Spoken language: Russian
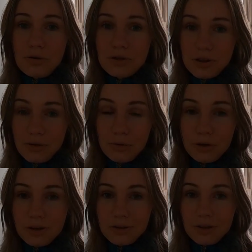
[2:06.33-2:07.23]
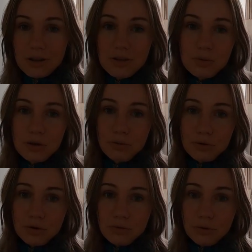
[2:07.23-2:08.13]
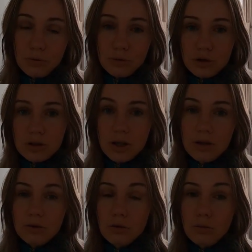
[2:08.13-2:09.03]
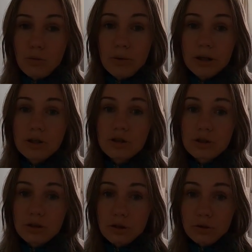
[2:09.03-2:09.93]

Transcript: уже давно нет квартир, потому что дом уже сдан, дому практически три